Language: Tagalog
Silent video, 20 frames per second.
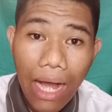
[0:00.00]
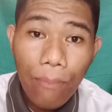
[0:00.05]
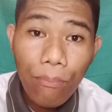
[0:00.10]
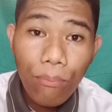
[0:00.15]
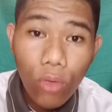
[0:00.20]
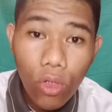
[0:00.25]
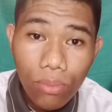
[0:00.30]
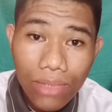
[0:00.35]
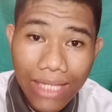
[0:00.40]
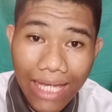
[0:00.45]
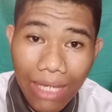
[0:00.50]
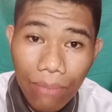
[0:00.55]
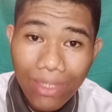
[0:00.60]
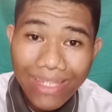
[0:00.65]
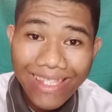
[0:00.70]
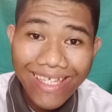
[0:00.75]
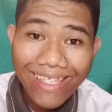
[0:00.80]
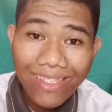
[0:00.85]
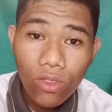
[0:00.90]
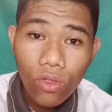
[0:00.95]
ang
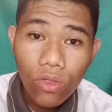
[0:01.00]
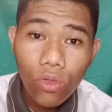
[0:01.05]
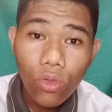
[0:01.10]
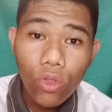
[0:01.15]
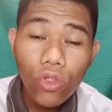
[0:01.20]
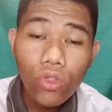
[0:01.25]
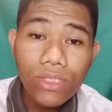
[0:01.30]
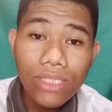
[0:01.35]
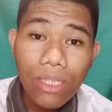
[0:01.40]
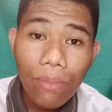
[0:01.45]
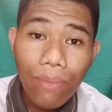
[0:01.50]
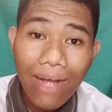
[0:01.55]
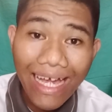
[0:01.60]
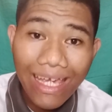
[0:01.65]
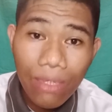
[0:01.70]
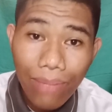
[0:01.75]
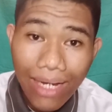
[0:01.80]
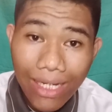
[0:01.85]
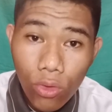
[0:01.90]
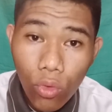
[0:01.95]
problema dito yung sa
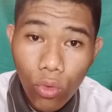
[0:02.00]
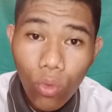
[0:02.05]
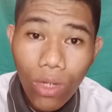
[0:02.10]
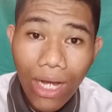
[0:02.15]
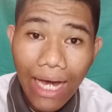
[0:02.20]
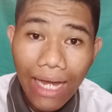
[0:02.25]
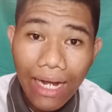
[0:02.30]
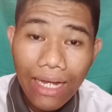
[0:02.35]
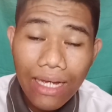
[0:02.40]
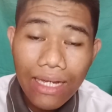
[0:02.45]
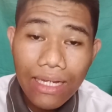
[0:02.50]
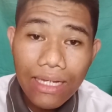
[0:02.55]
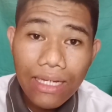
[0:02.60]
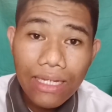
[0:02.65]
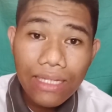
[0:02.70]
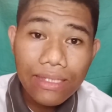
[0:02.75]
mga ibang lugar